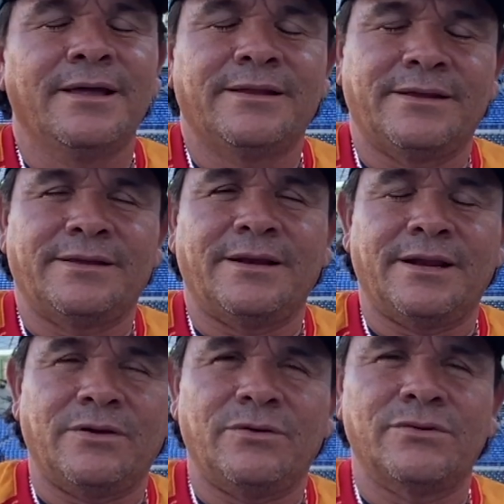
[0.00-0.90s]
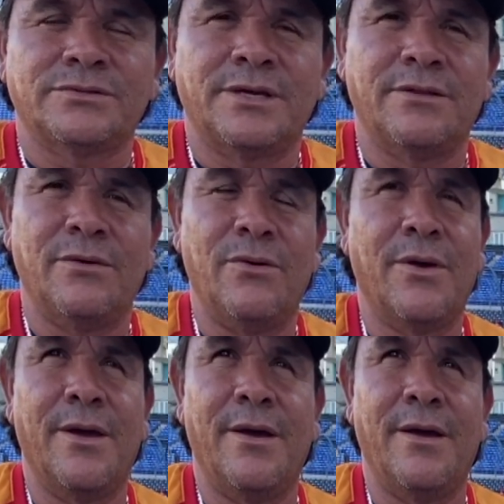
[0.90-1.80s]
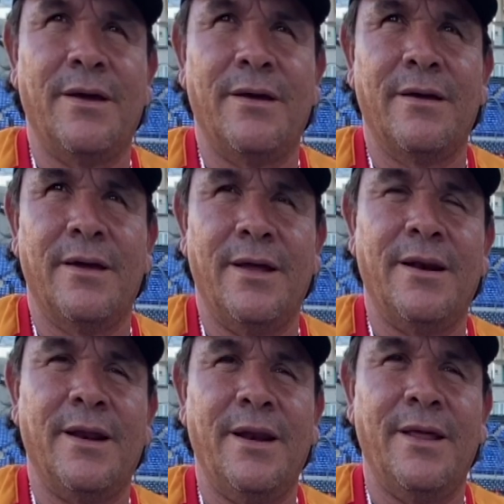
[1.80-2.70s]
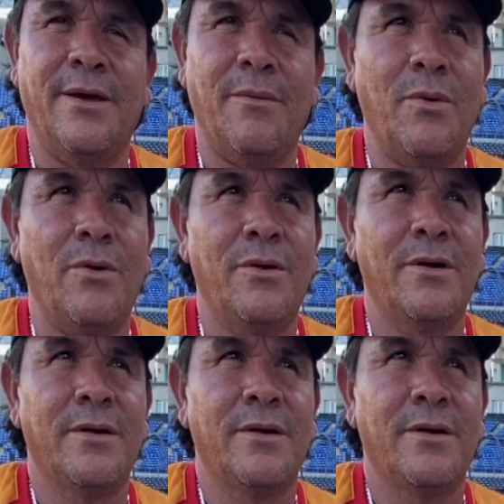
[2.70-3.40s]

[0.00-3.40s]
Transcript: te estén reconociendo lo que en realidad vos